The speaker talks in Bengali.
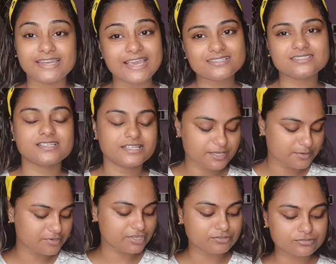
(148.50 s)
নেক্সট যেটা
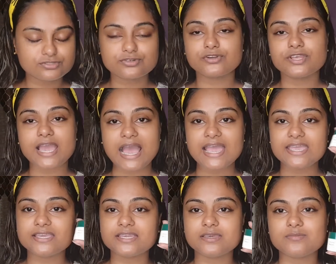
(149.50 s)
আমি ইউজ করি
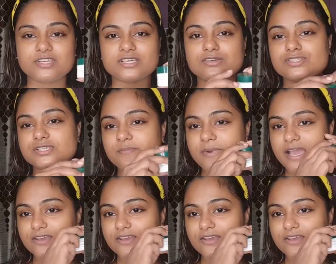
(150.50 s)
আই ক্রিম এটা হচ্ছে